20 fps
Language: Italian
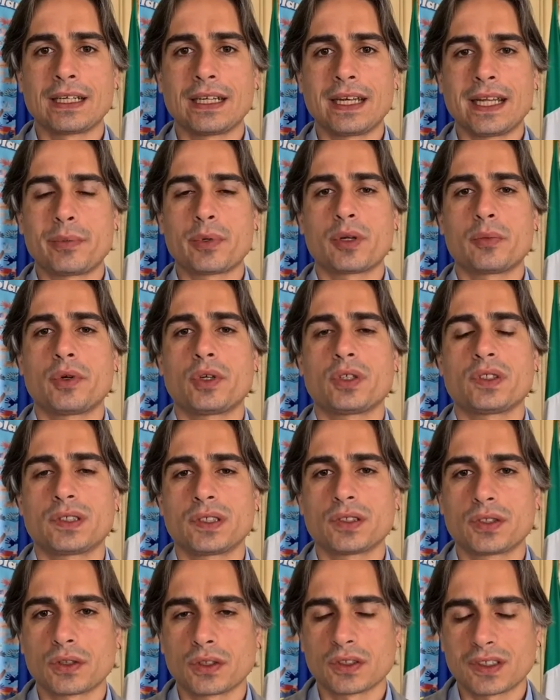Le
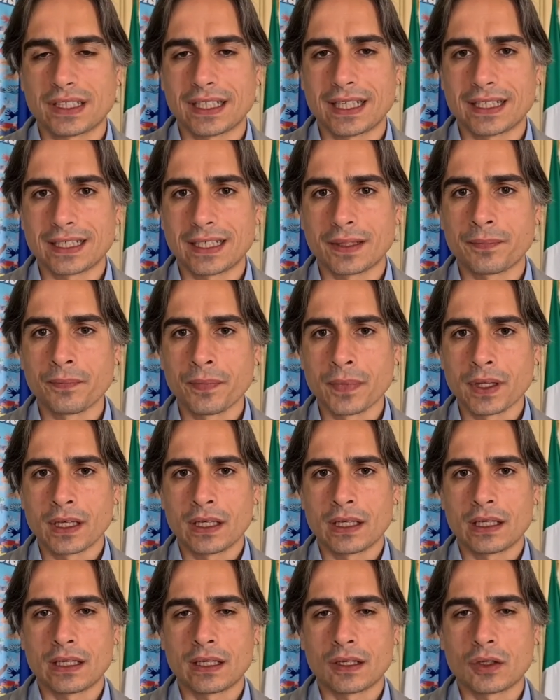proposte sono state
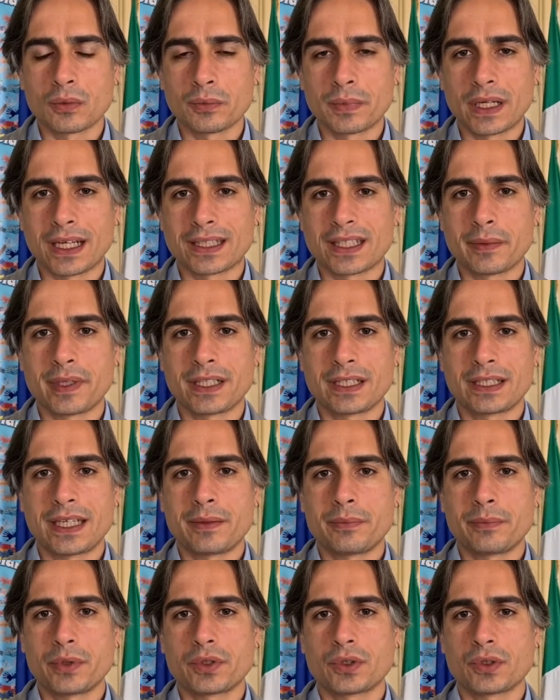compilate per per
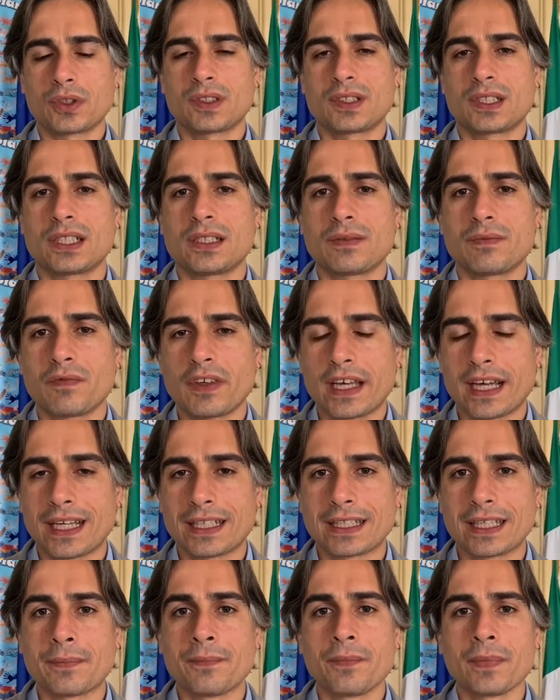tempo, sono state
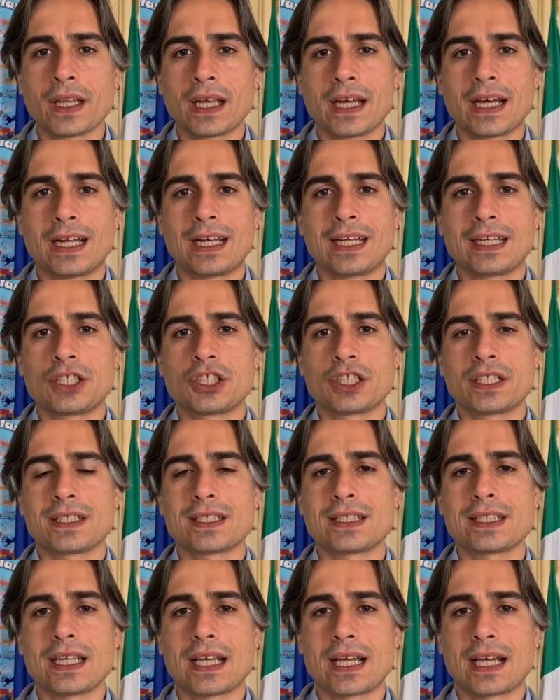inviate
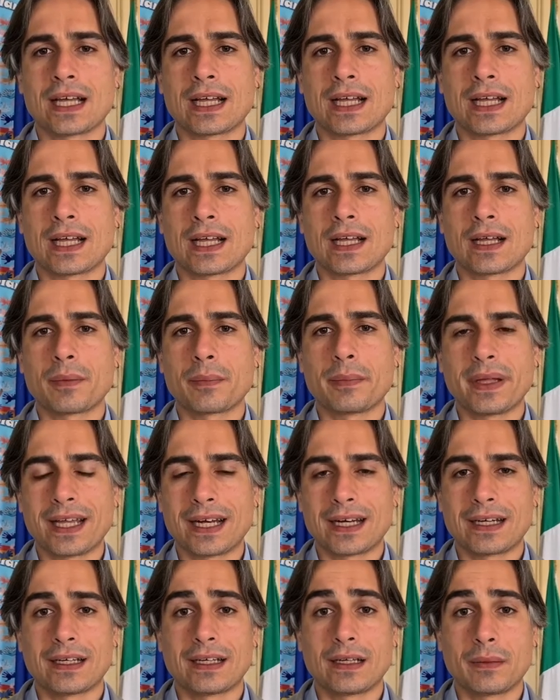all'Agenzia
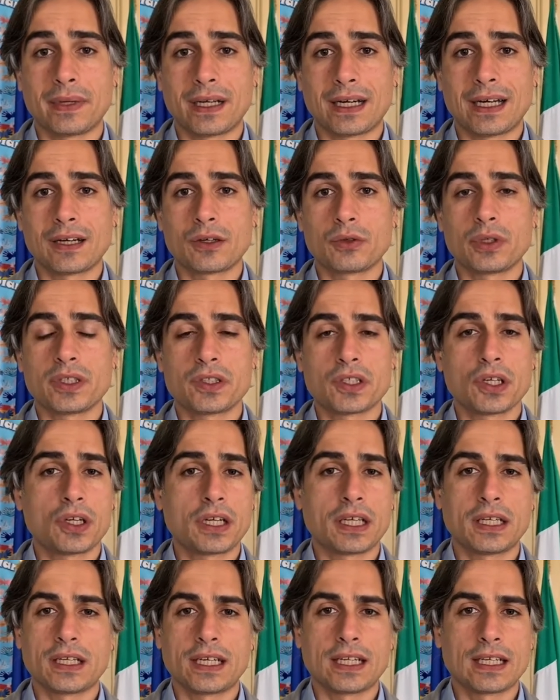per, per la
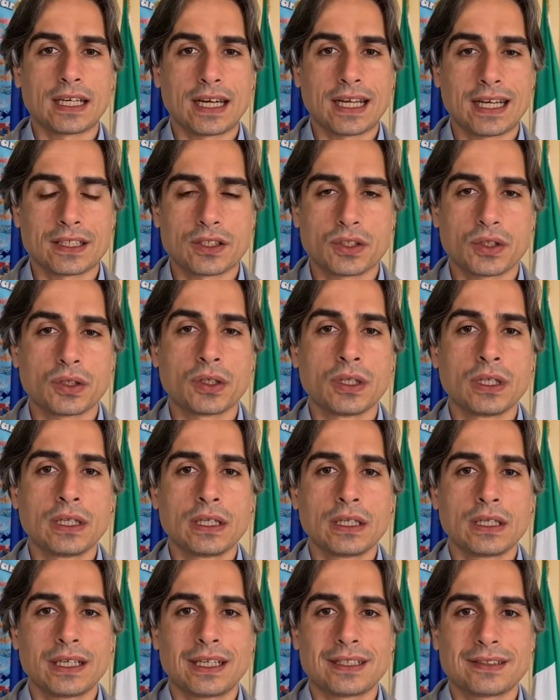coesione. Ringrazio
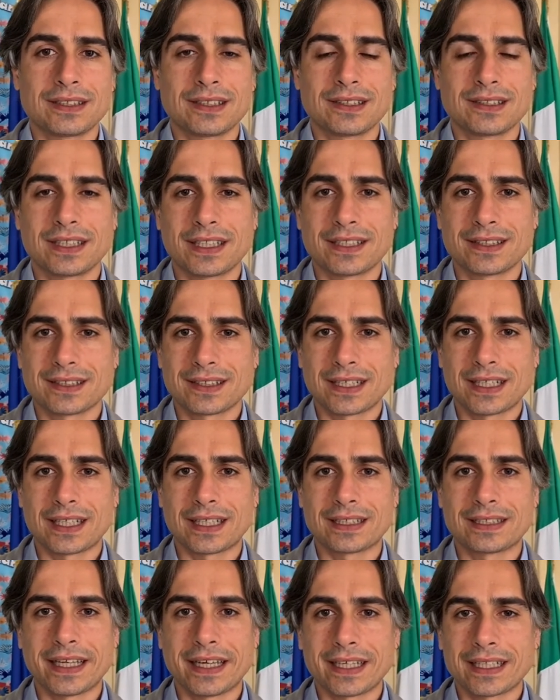
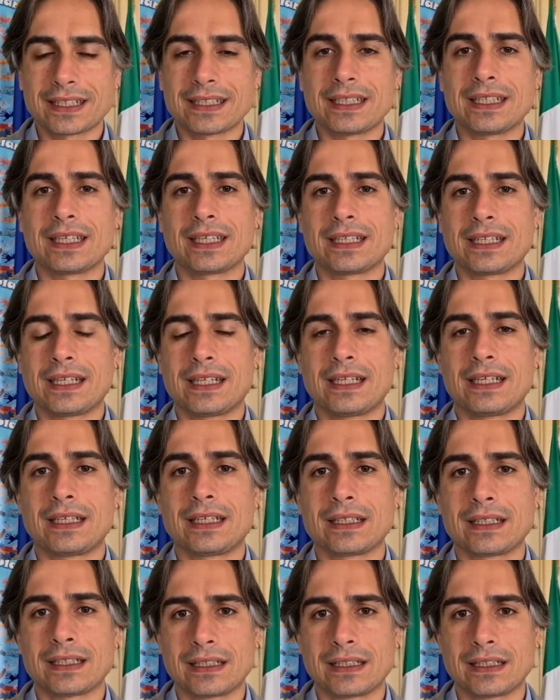l'assistenza tecnica del,
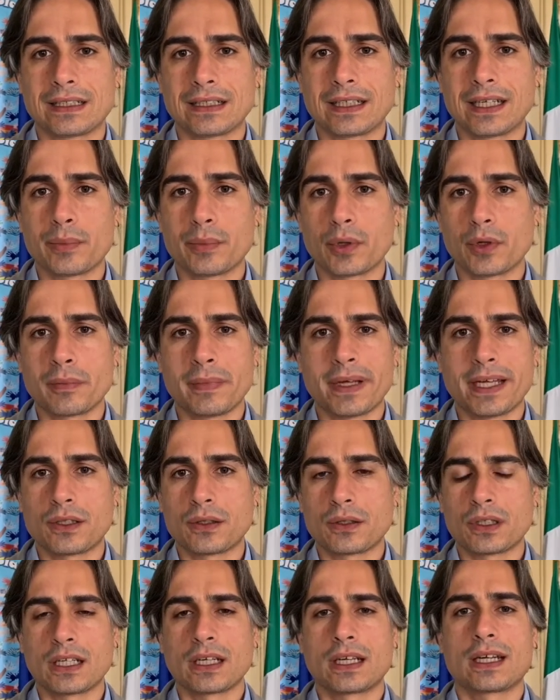eh, del,
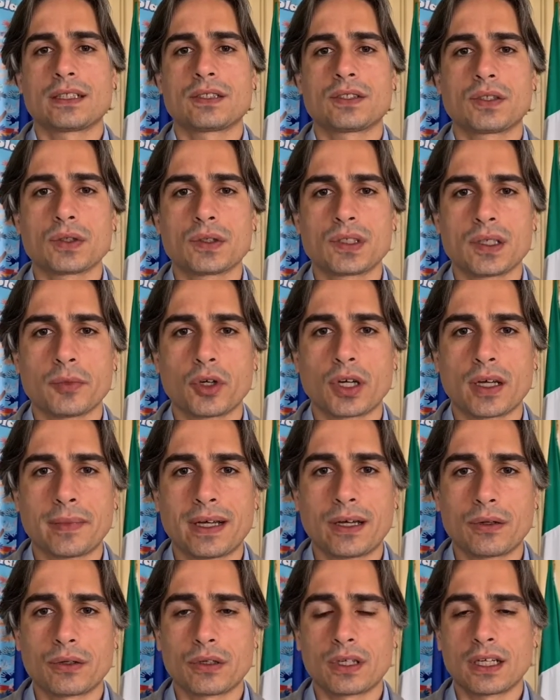Polmetro, ringrazio Simona
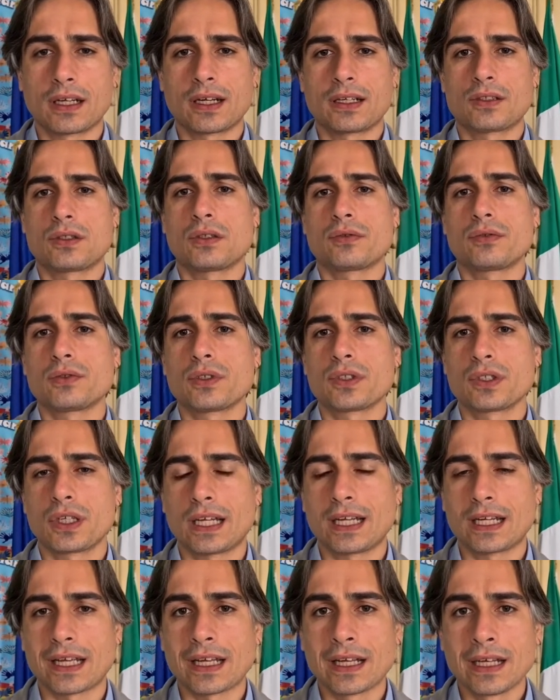Mauro, ringrazio i
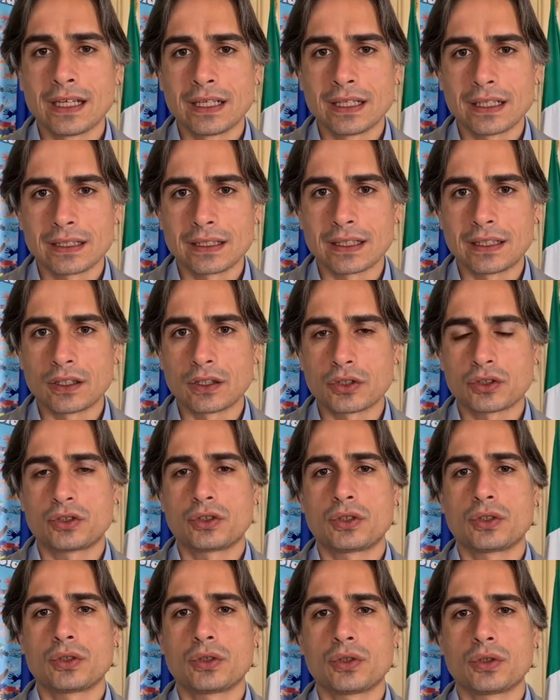funzionari del
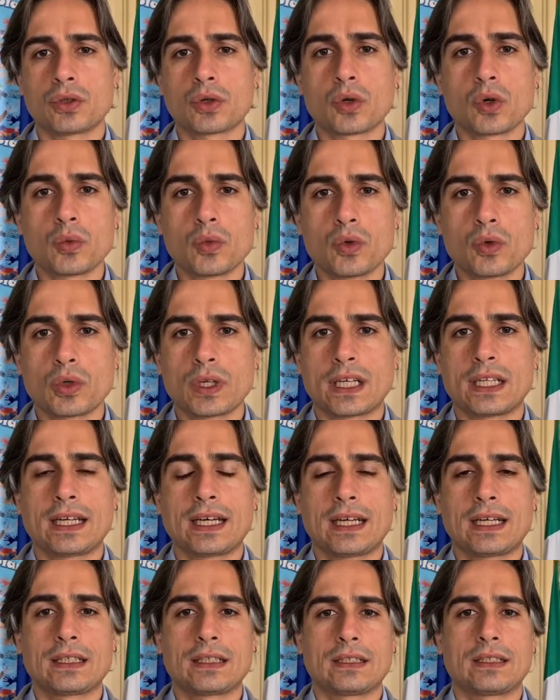nostro comune,
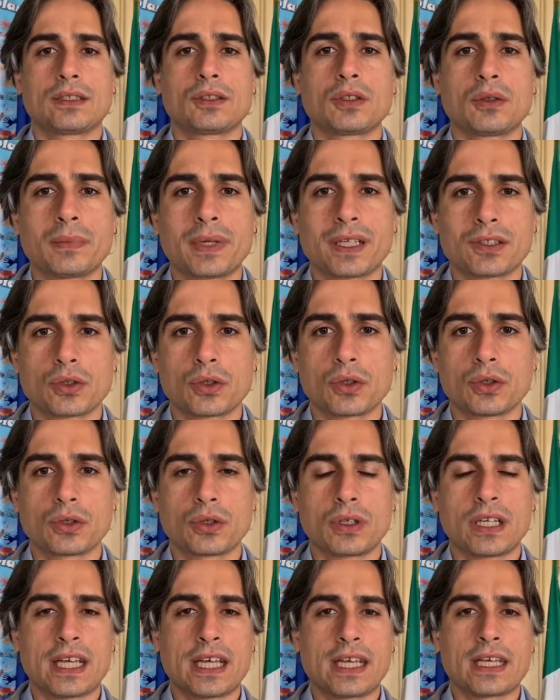da eh, Tommaso
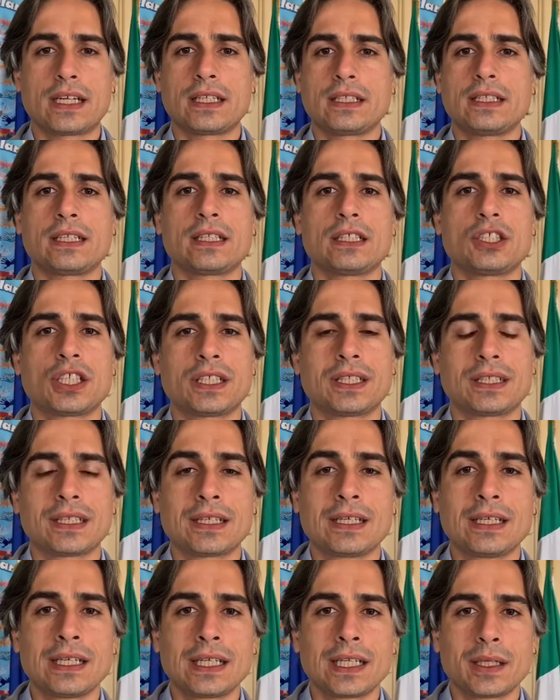Cotronei al dirigente
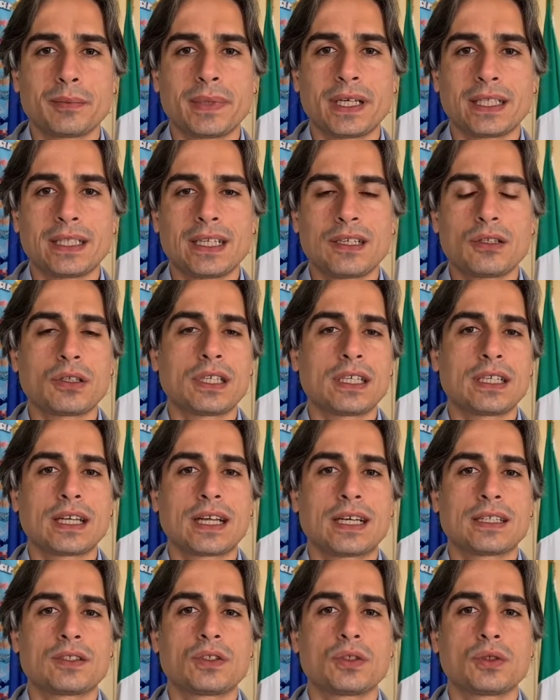Beatino,
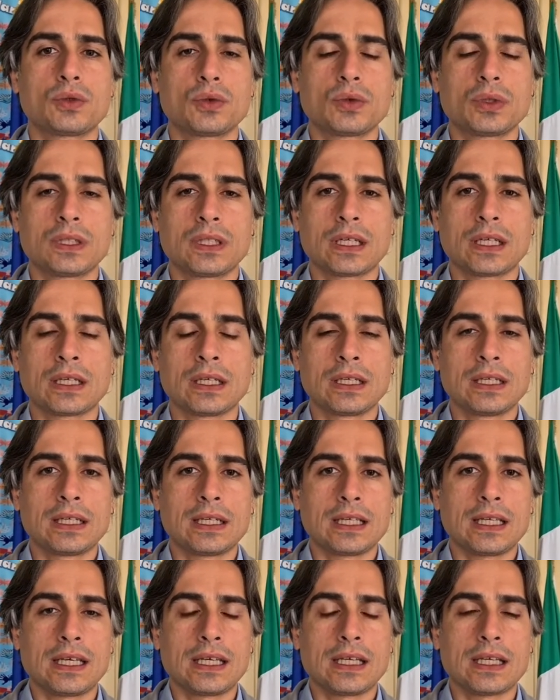ringrazio tutti,
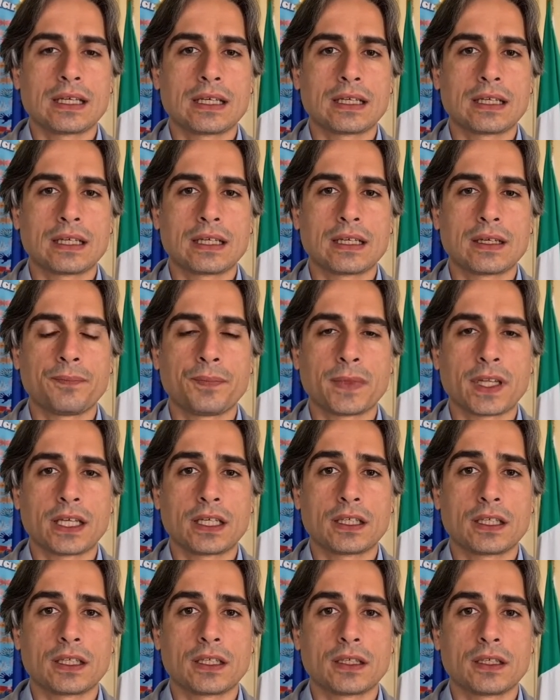i, ehm,
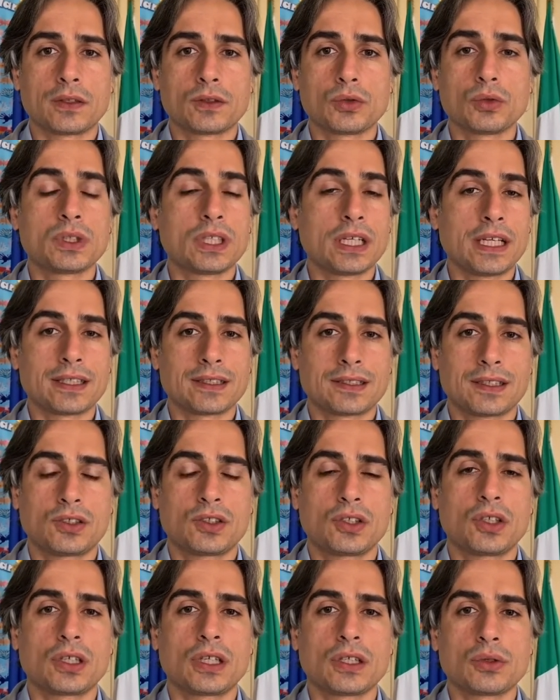eh, tutti gli
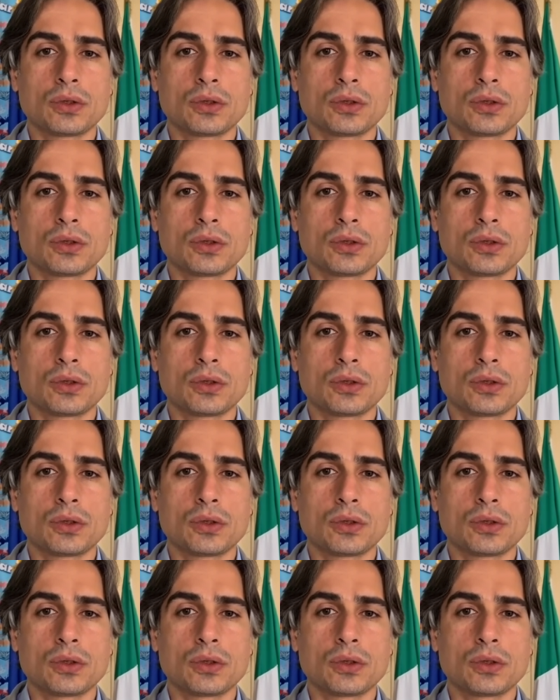assessori,